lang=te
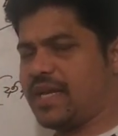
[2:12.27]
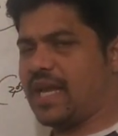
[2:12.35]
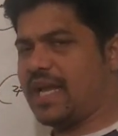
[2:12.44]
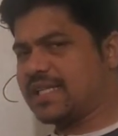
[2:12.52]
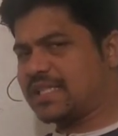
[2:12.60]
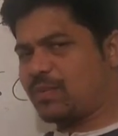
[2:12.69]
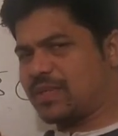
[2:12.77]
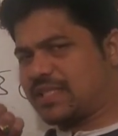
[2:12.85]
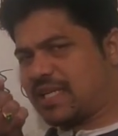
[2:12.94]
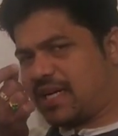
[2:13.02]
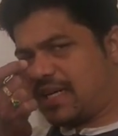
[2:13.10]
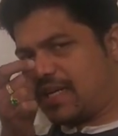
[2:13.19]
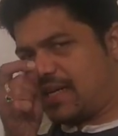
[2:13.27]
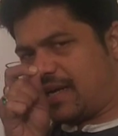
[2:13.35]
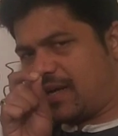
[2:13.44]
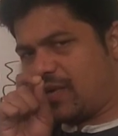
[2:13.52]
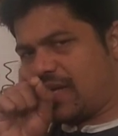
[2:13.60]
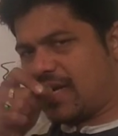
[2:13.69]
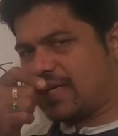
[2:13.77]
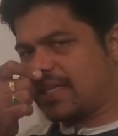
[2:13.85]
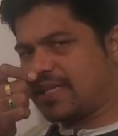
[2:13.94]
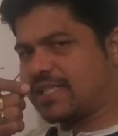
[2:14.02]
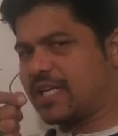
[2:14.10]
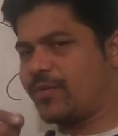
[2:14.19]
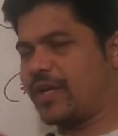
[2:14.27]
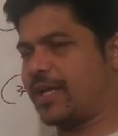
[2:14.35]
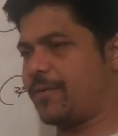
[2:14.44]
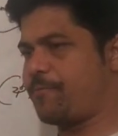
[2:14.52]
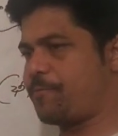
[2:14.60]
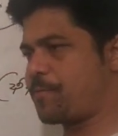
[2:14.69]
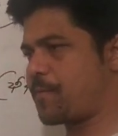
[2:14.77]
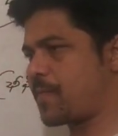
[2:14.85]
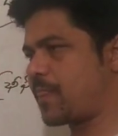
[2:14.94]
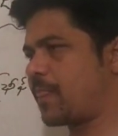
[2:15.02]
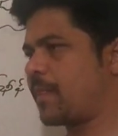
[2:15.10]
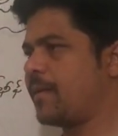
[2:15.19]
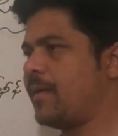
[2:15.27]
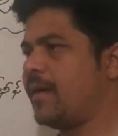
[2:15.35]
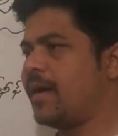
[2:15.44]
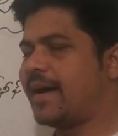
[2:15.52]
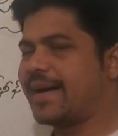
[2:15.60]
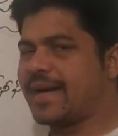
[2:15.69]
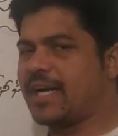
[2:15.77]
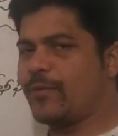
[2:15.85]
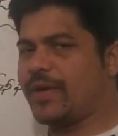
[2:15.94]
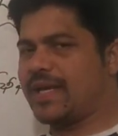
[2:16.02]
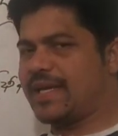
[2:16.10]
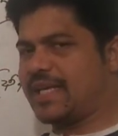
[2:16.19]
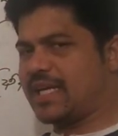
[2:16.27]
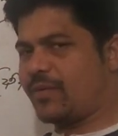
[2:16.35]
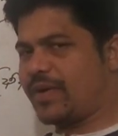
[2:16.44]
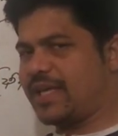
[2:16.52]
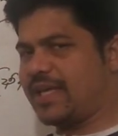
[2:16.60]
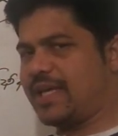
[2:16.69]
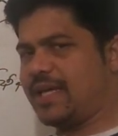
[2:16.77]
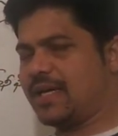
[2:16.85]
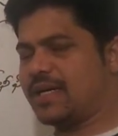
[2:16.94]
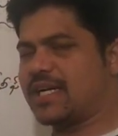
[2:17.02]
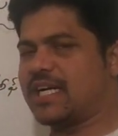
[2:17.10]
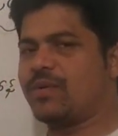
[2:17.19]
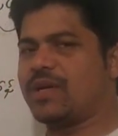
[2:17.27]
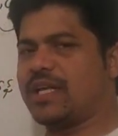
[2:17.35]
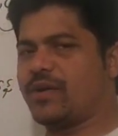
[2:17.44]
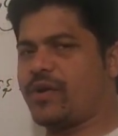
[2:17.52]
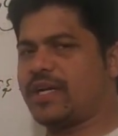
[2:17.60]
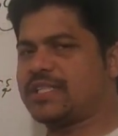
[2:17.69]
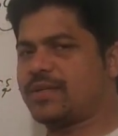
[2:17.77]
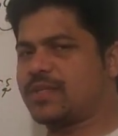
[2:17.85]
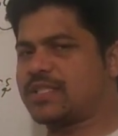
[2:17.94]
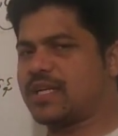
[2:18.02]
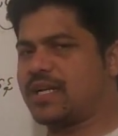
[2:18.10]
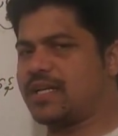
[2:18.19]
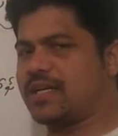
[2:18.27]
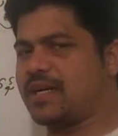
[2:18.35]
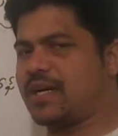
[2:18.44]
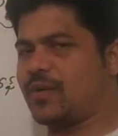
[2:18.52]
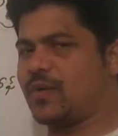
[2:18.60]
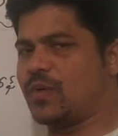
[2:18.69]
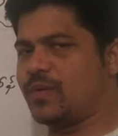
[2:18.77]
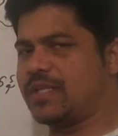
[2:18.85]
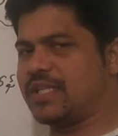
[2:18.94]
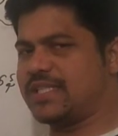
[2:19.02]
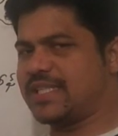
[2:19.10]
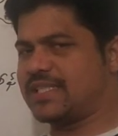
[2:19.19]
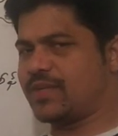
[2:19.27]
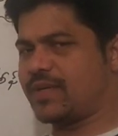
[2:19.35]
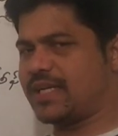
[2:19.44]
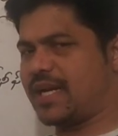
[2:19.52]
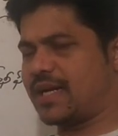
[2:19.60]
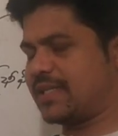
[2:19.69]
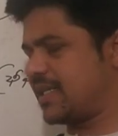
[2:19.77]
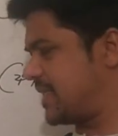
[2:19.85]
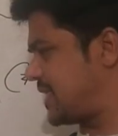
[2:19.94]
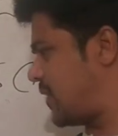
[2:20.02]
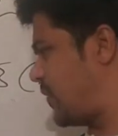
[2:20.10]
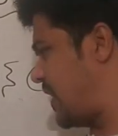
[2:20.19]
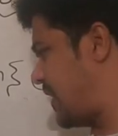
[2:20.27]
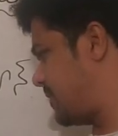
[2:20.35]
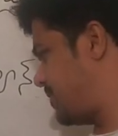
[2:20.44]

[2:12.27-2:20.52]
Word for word: ఏ సంవత్సరానికి గాను ఈ ఆర్థిక సర్వే రెండు వేల ఇరవై రెండు వేల ఇరవై ఒకటి సంవత్సరానికి గాను విడుదల చేసినటువంటి ఆర్థిక సర్వే